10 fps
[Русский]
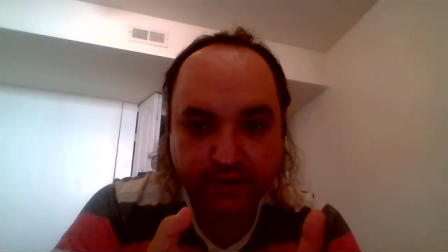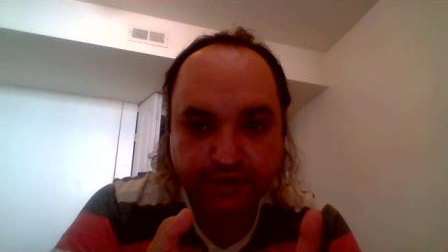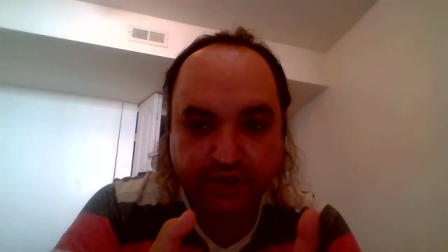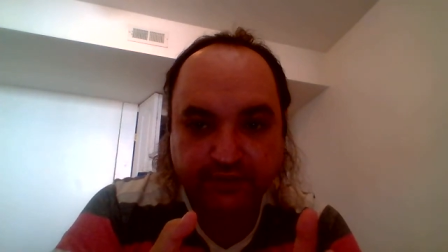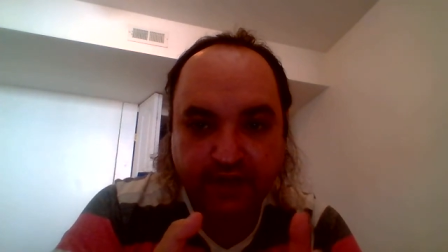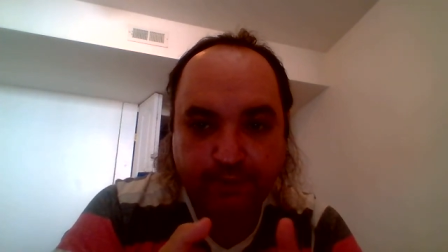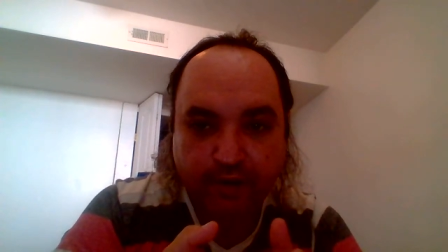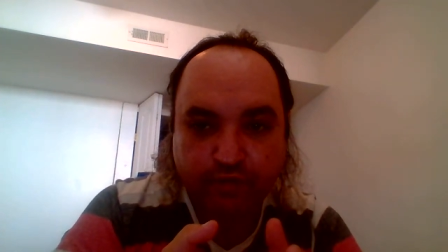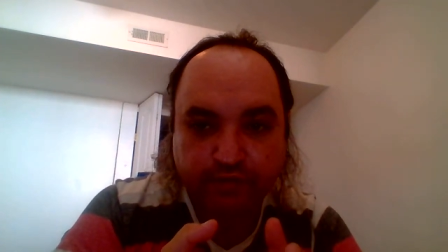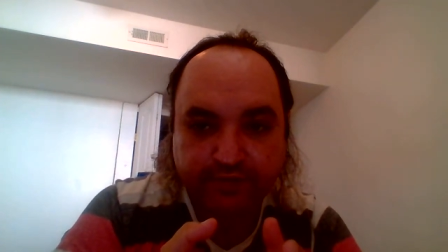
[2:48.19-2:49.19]
Черта,
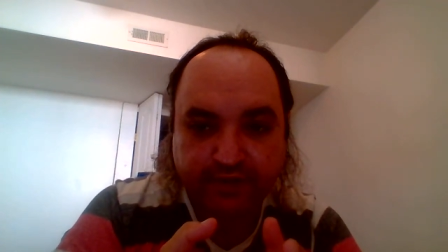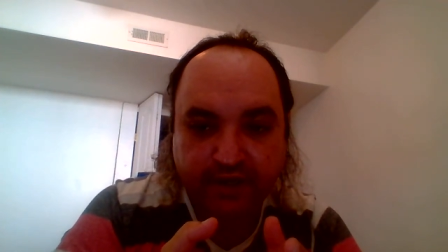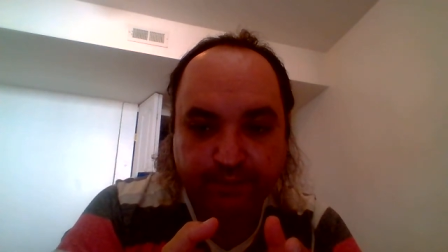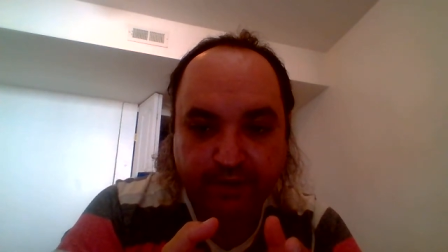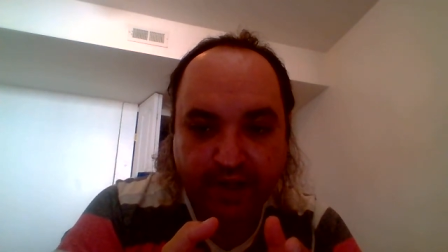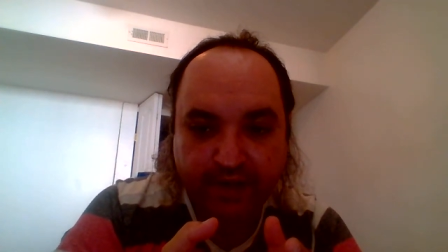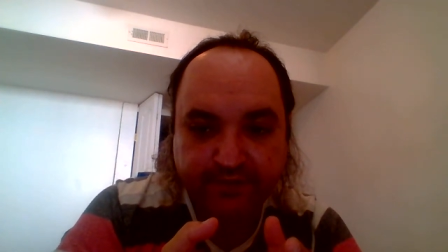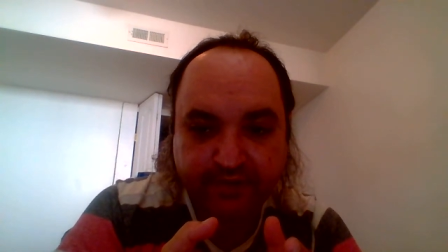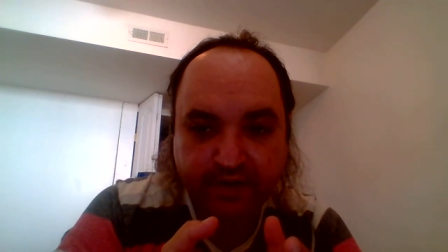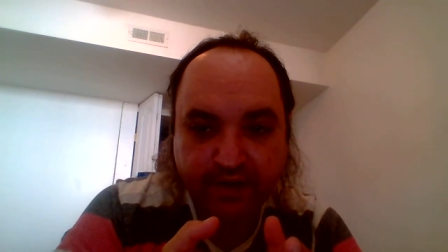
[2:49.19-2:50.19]
походу,
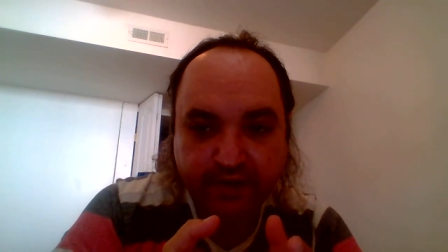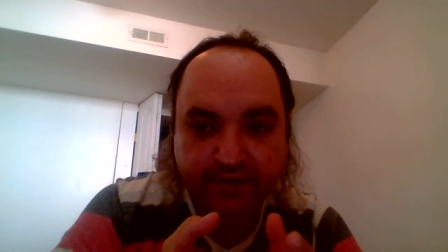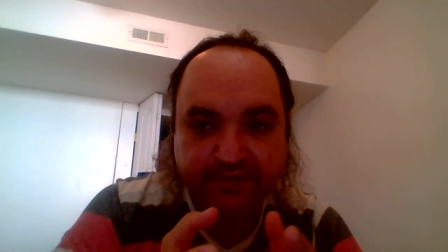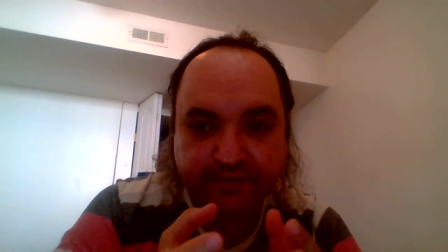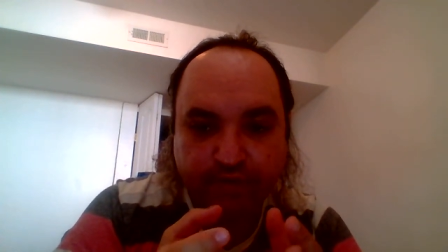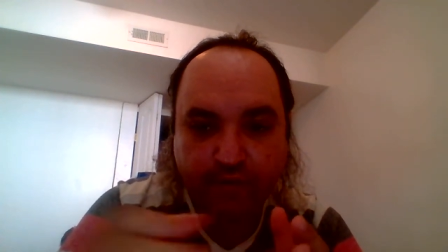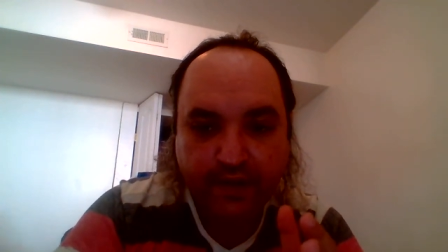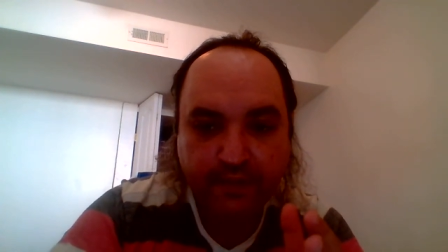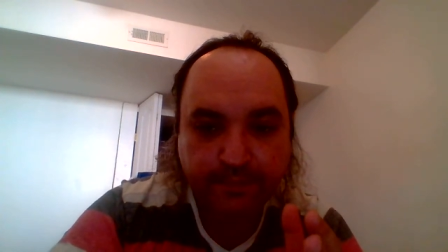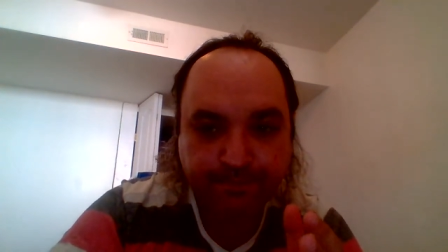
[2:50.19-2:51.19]
закрепляется и
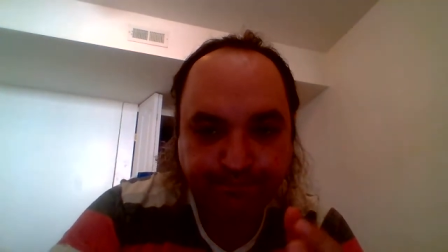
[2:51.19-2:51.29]
снова